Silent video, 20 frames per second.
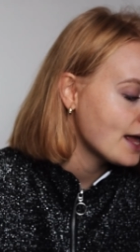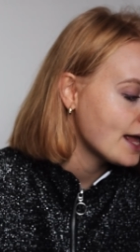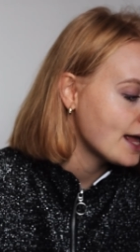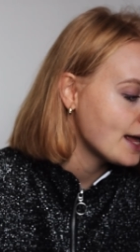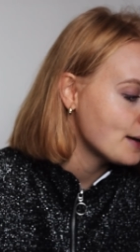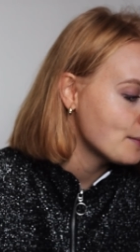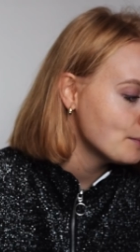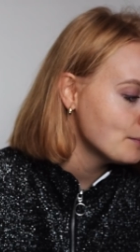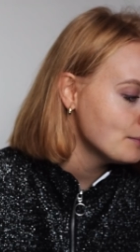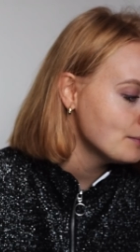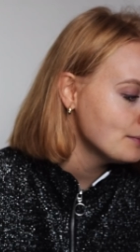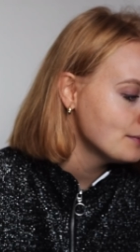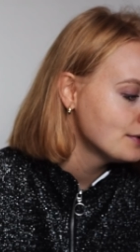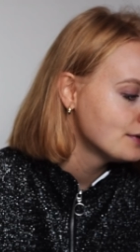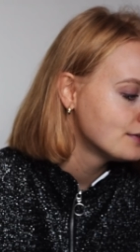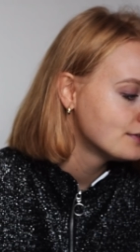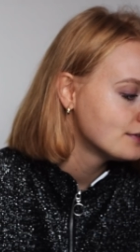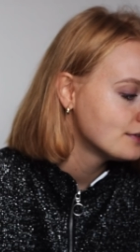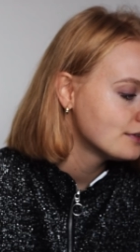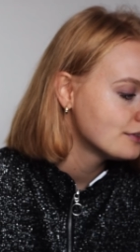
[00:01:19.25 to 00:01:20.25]
M
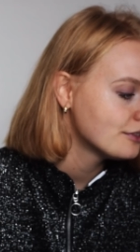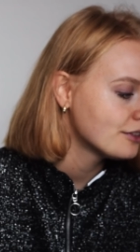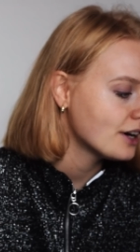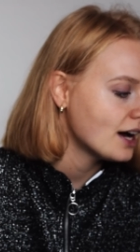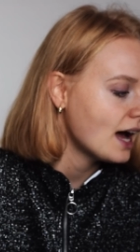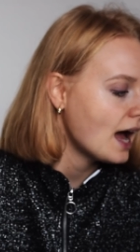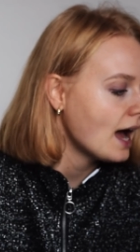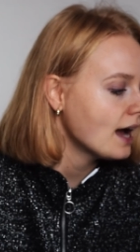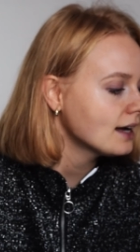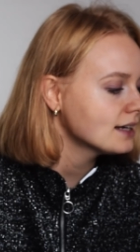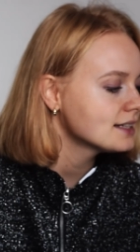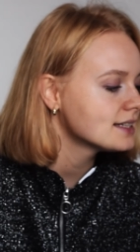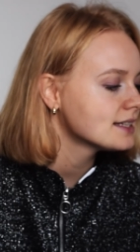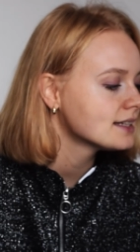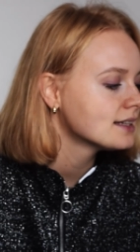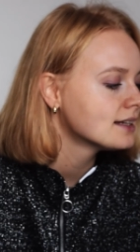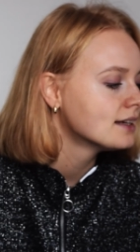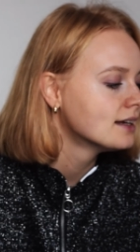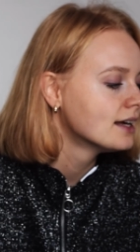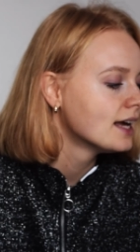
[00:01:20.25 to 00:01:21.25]
fragt,
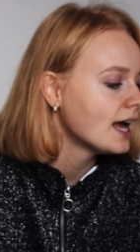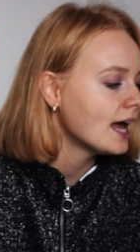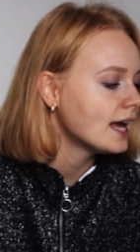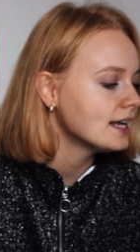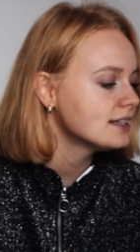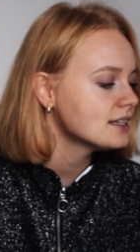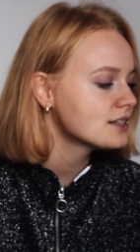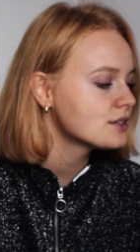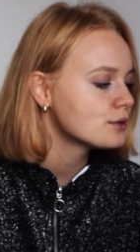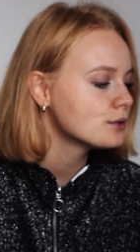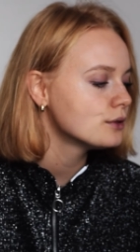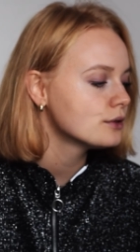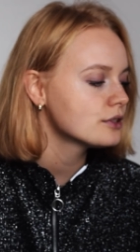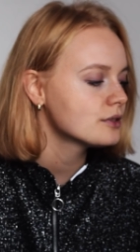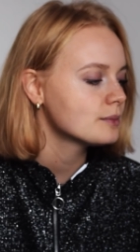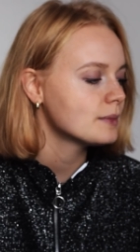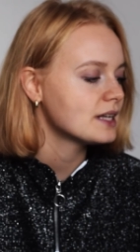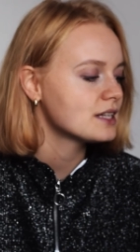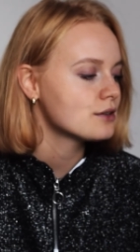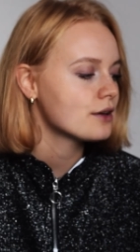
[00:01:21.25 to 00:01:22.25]
hättest du
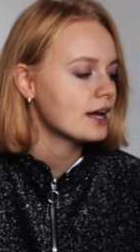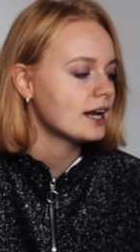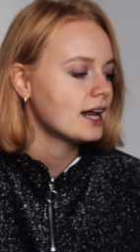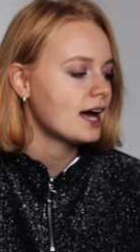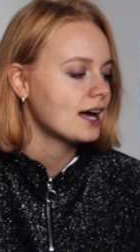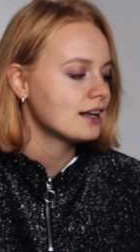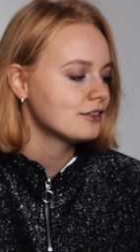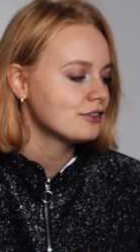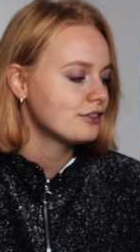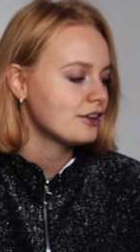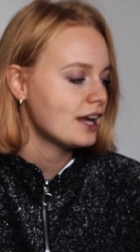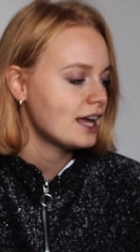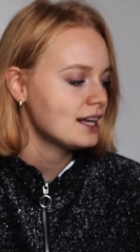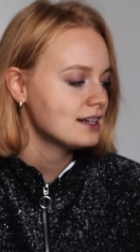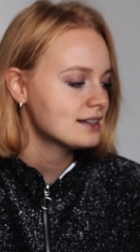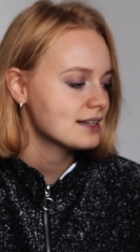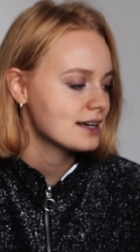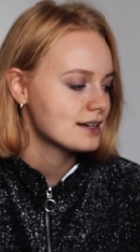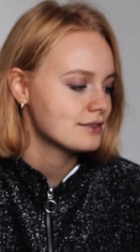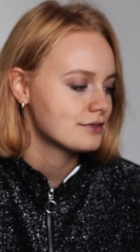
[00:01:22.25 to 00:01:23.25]
Lust, mal so eine Art
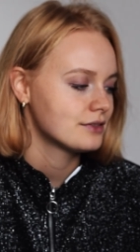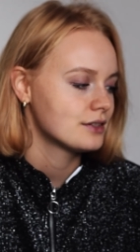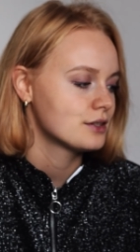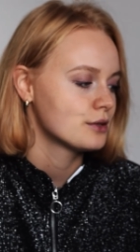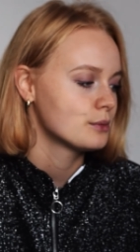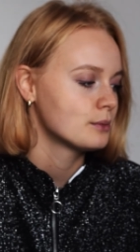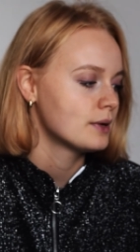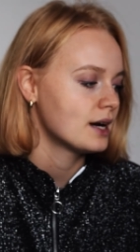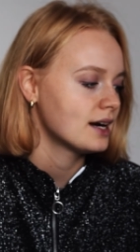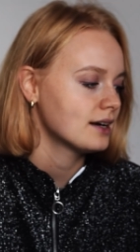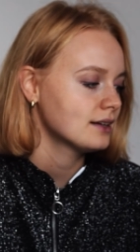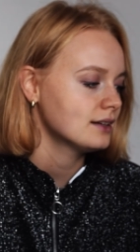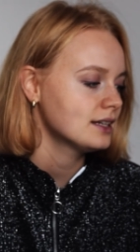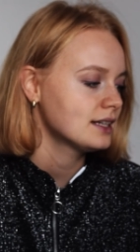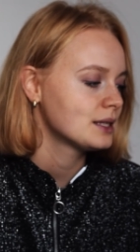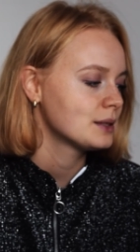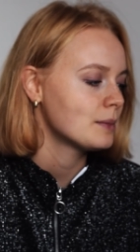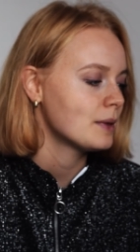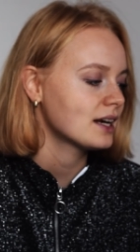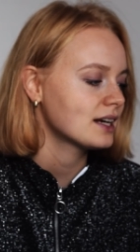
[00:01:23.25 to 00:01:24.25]
Fan-Treffen zu machen?
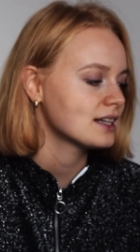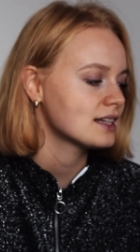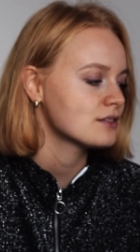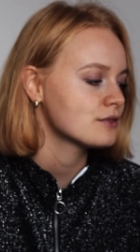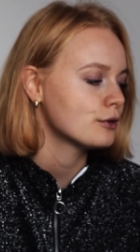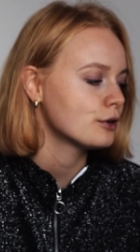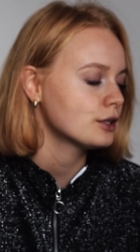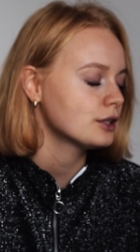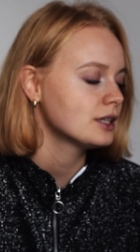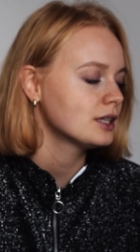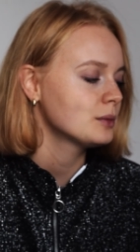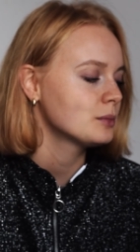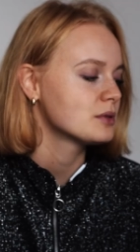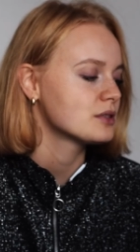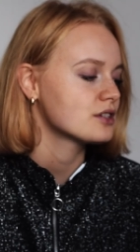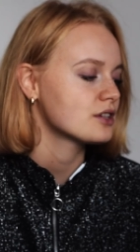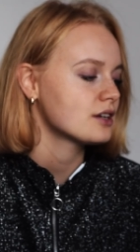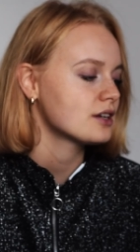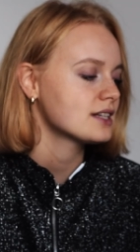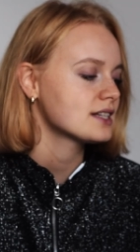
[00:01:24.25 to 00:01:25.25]
Ich mag das Wort nicht
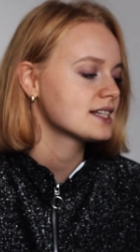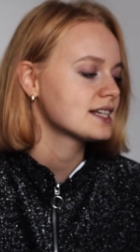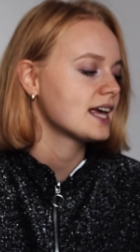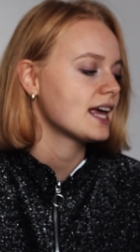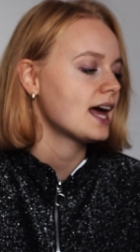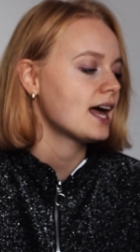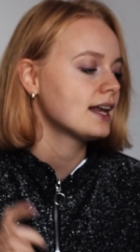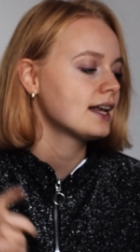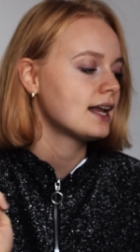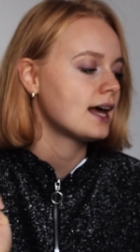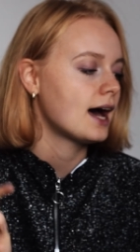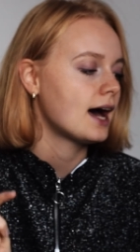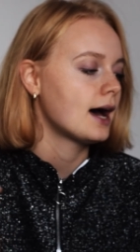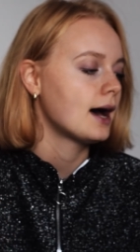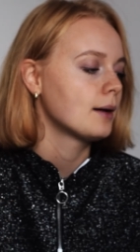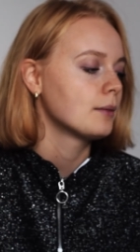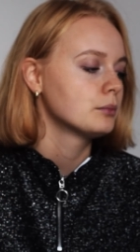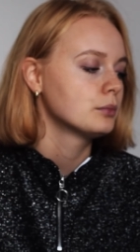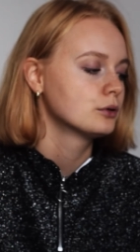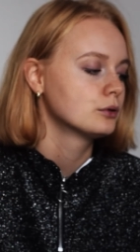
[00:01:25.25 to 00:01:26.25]
besonders gern.
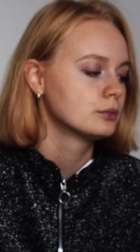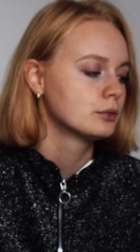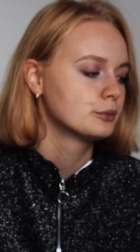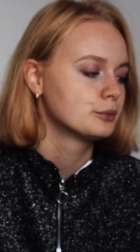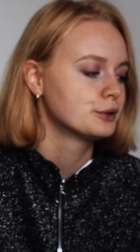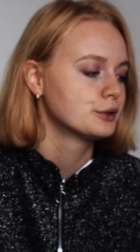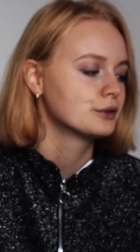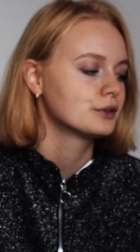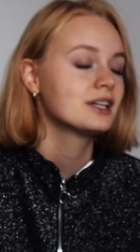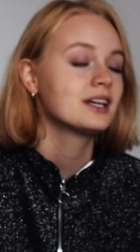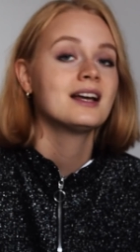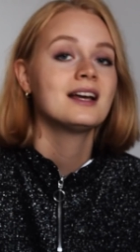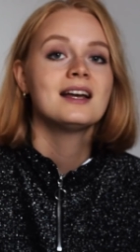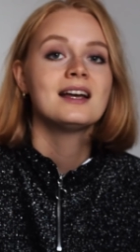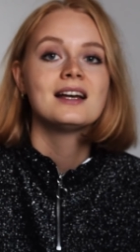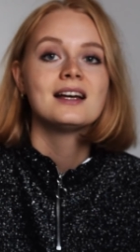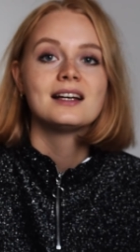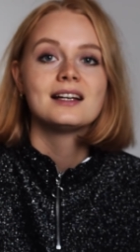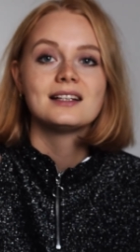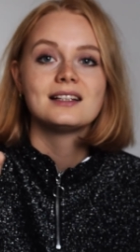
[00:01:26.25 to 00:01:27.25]
Ah, Punkt, Punkt, Punkt
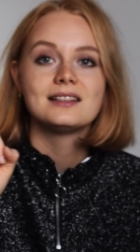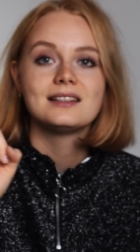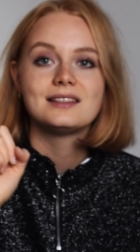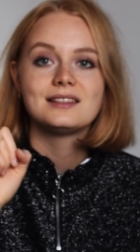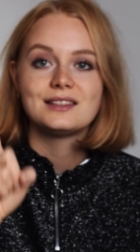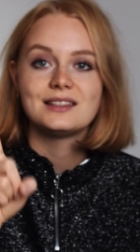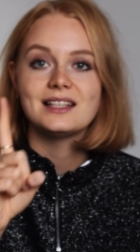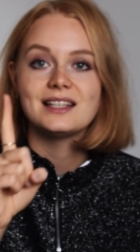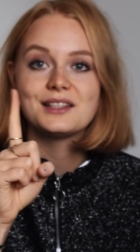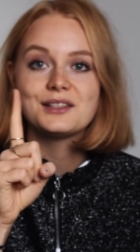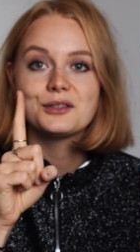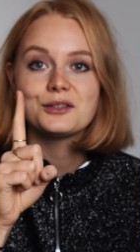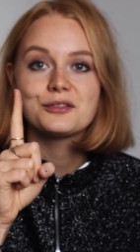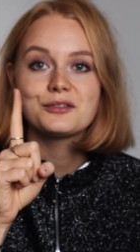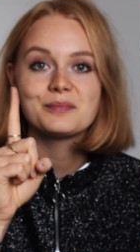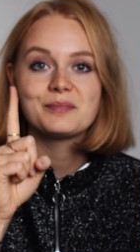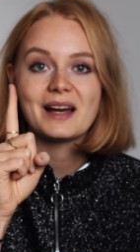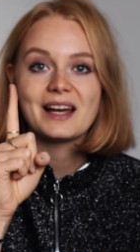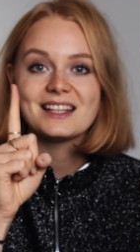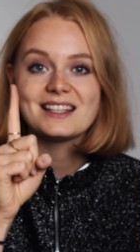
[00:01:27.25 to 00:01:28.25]
ihr
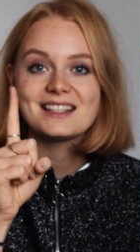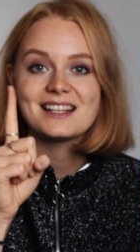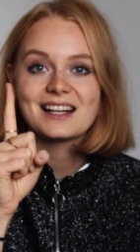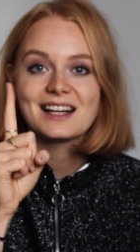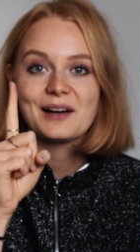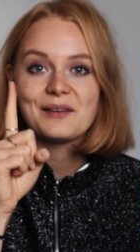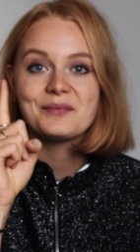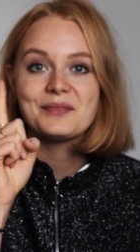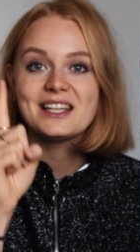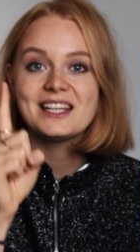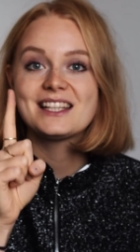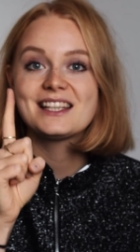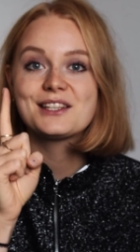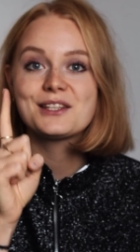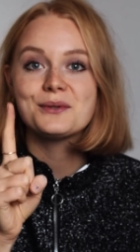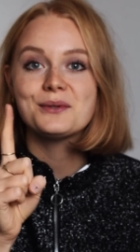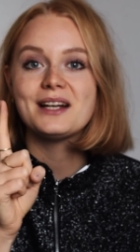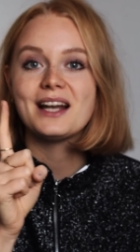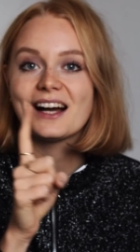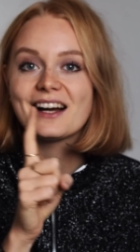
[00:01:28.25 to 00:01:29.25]
dürft bei Instagram nicht
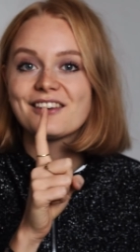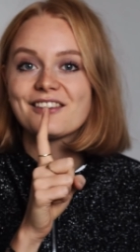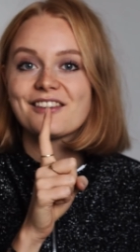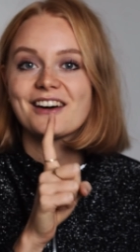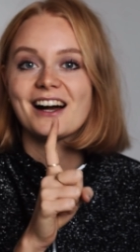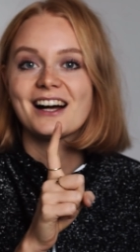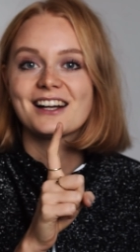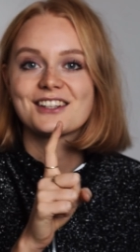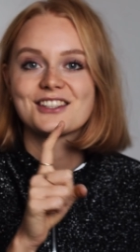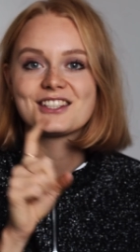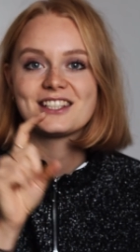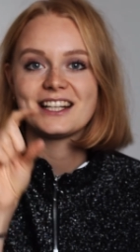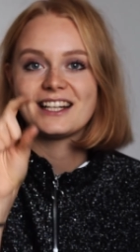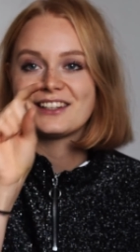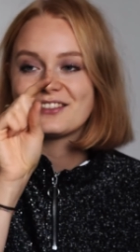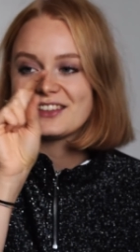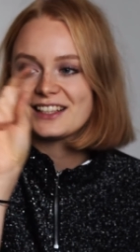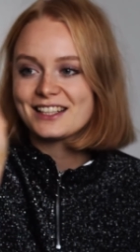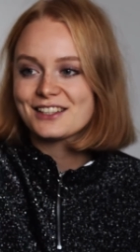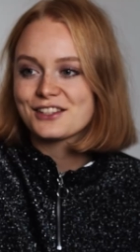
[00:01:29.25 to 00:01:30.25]
zu lange Fragen
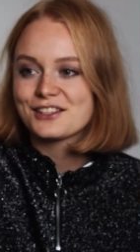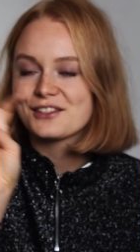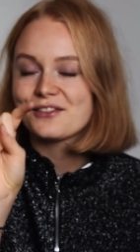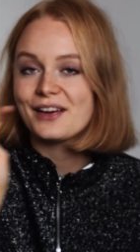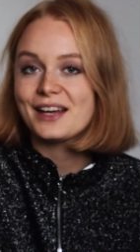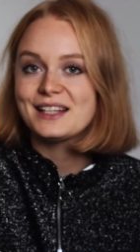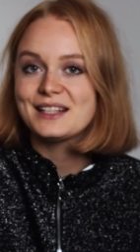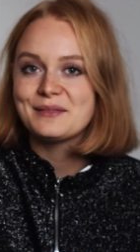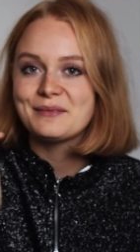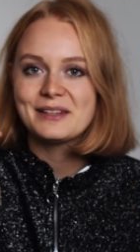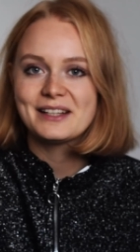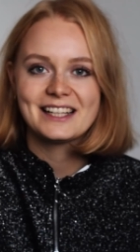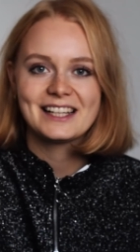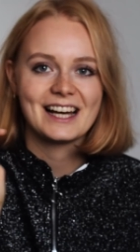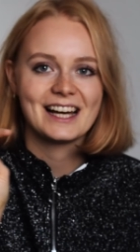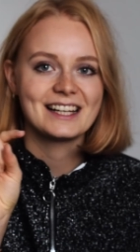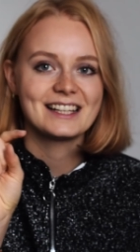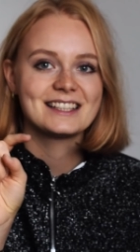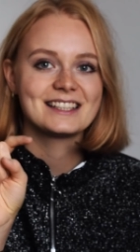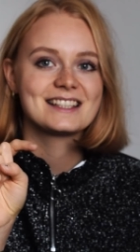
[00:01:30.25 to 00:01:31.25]
stellen, weil sonst werden die mir
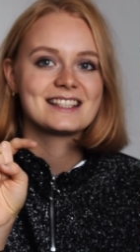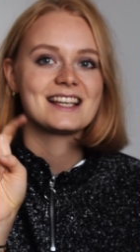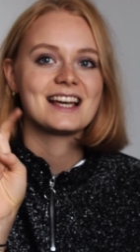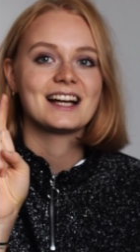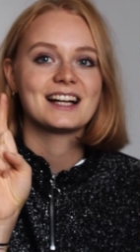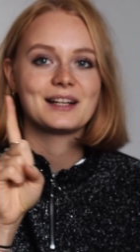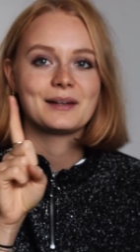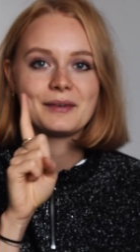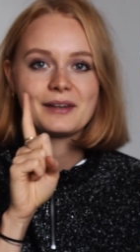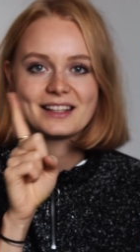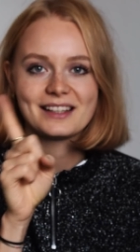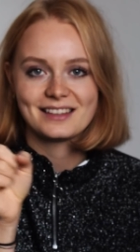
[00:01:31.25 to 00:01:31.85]
nicht angezeigt. Aber